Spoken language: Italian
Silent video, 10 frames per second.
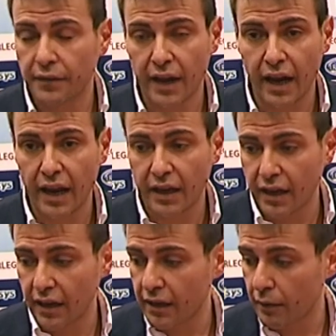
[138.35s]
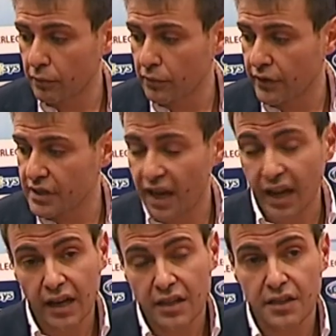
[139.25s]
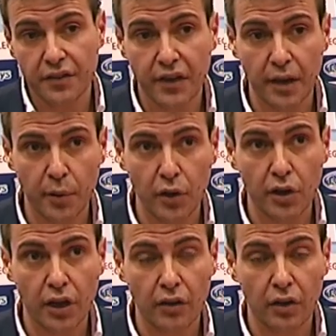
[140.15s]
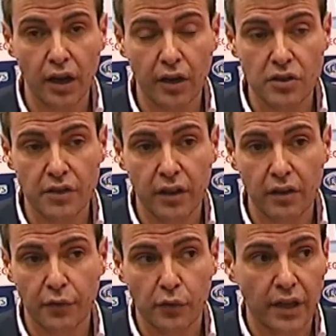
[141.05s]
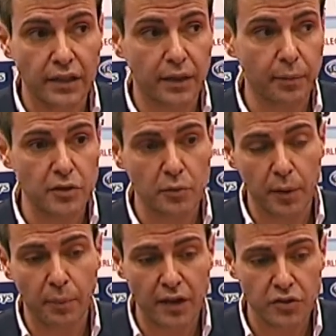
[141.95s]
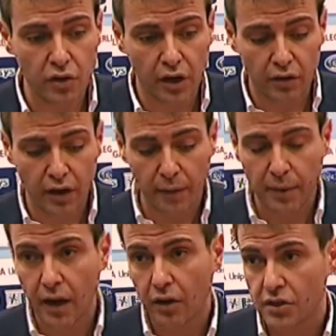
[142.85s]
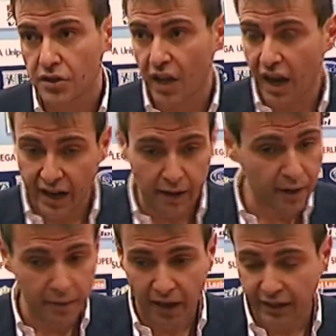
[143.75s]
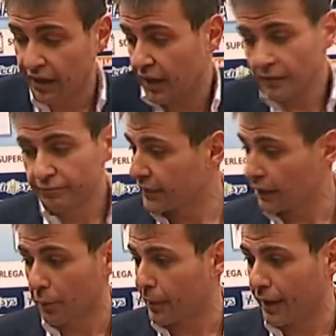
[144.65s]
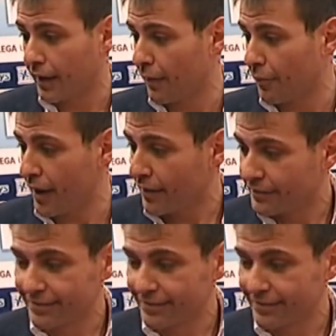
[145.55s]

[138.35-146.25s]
nel, ranking dal punto di vista della classifica però io credo che le cose vadano affrontate passo per passo io credo che la prima cosa sia allenare bene martedì tanto per dirne una